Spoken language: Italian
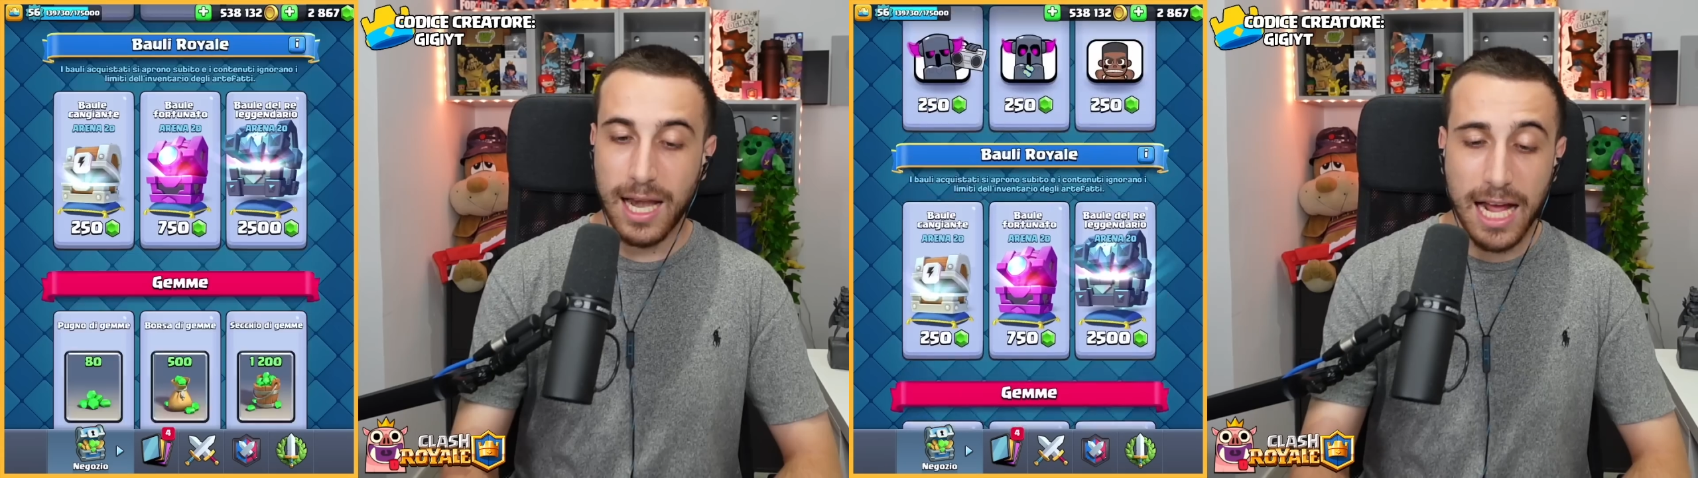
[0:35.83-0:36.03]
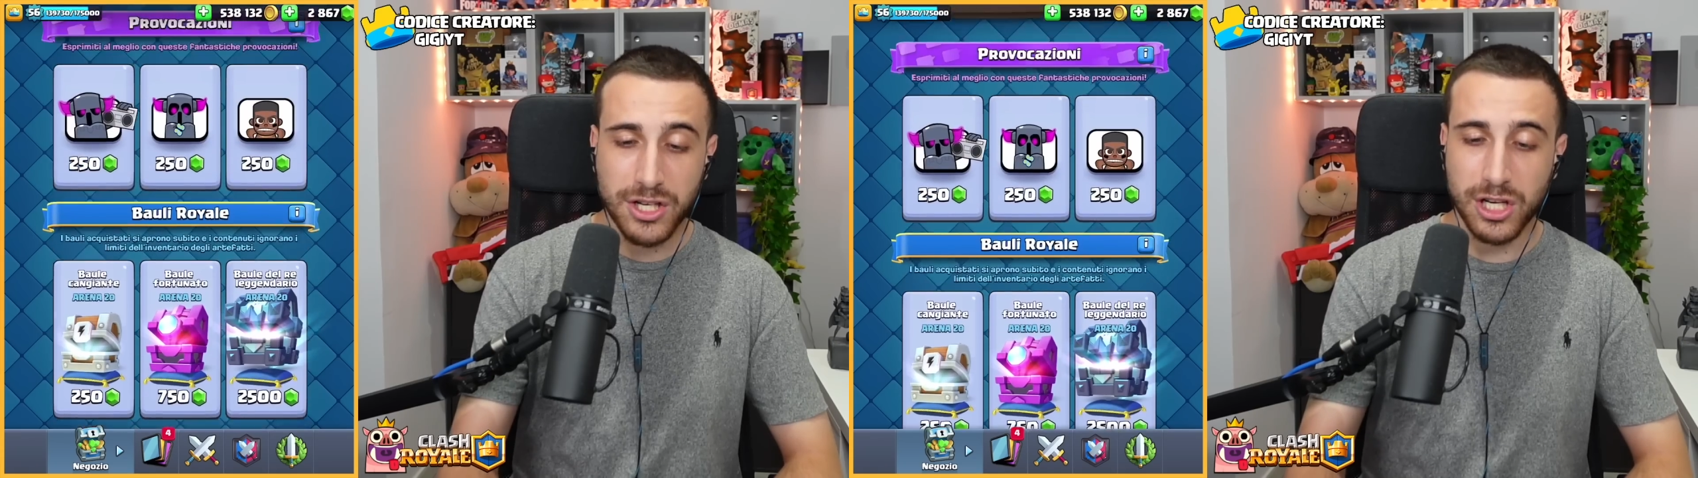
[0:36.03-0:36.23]

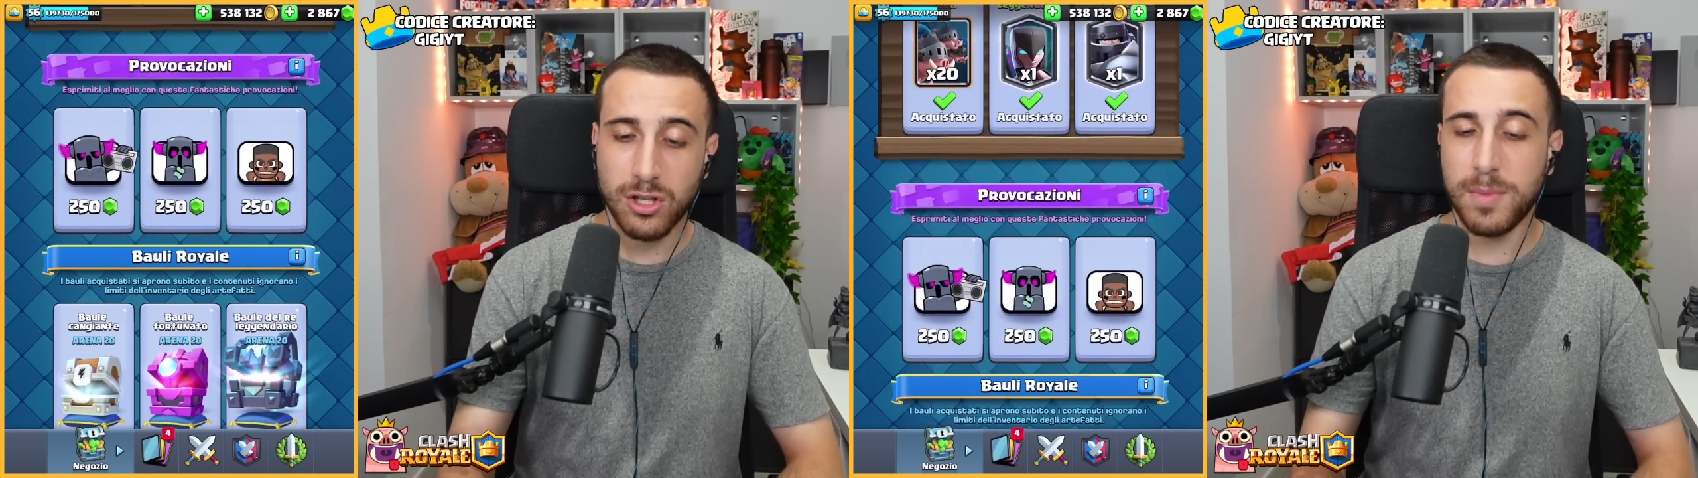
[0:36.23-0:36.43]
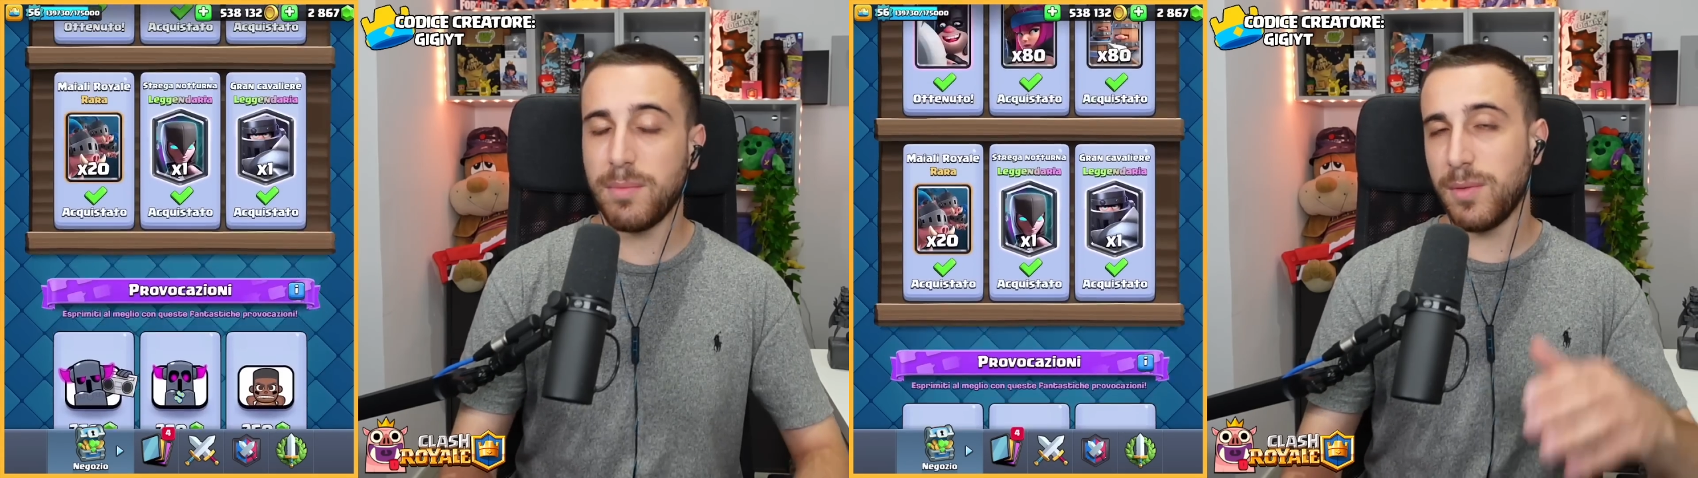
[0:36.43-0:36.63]

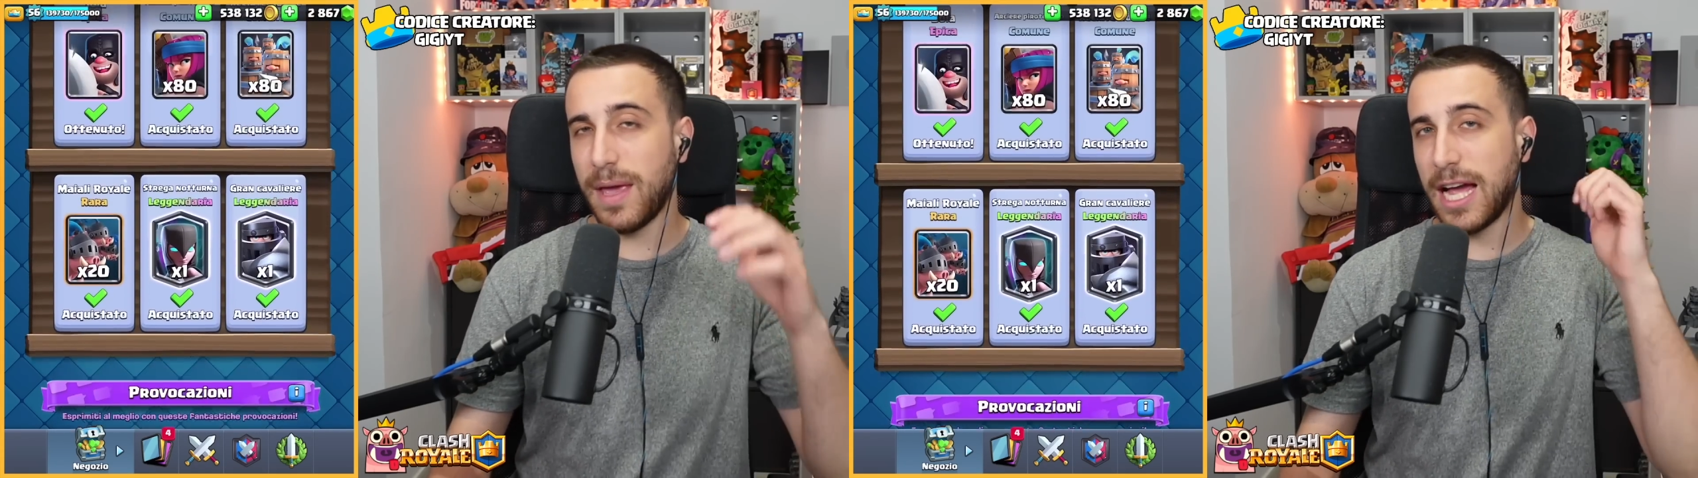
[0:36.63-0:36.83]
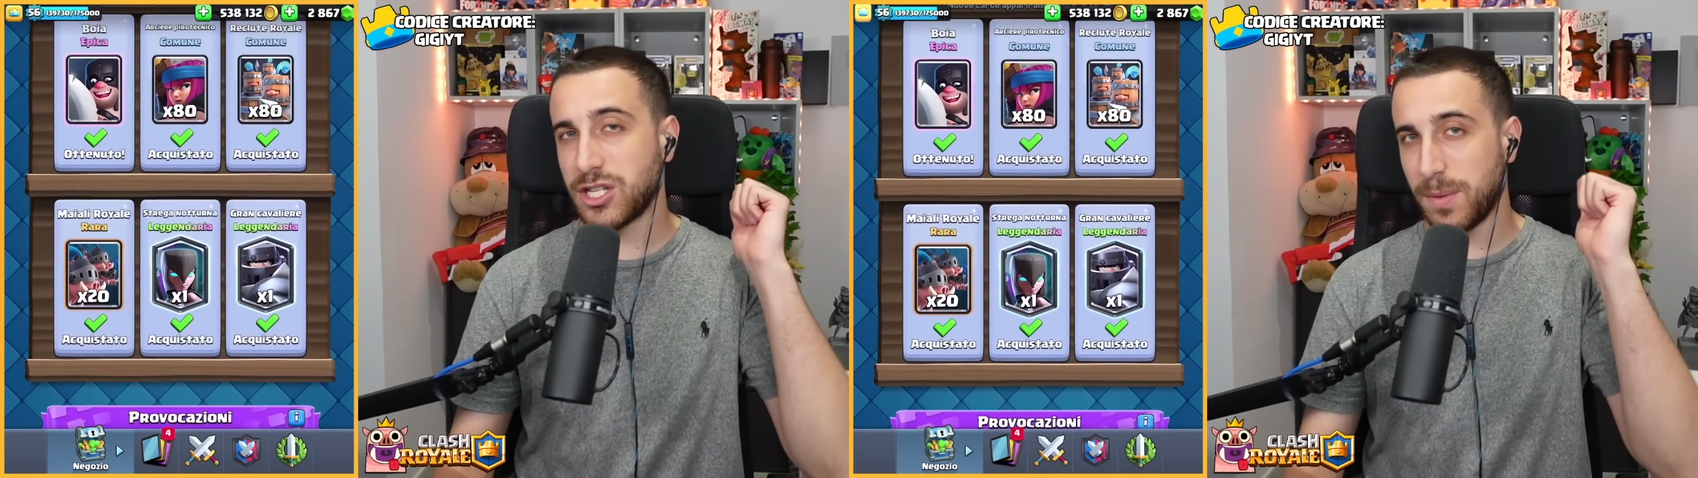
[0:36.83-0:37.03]
Lasciate un bel mi
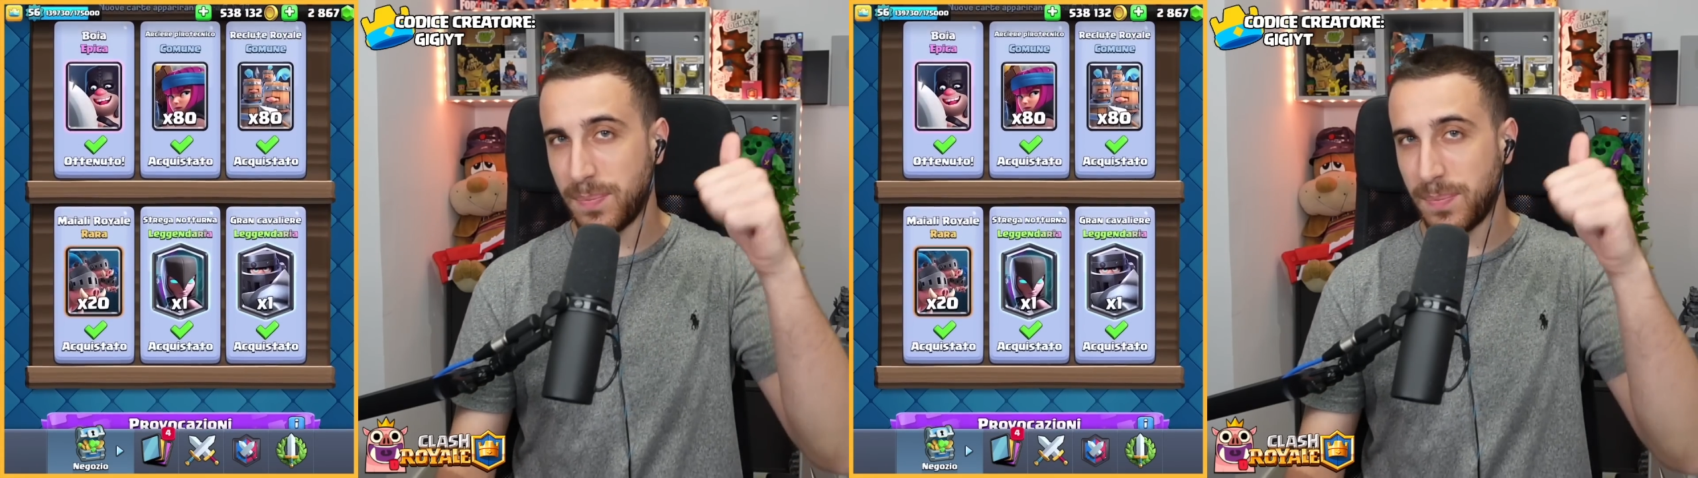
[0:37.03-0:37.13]
piace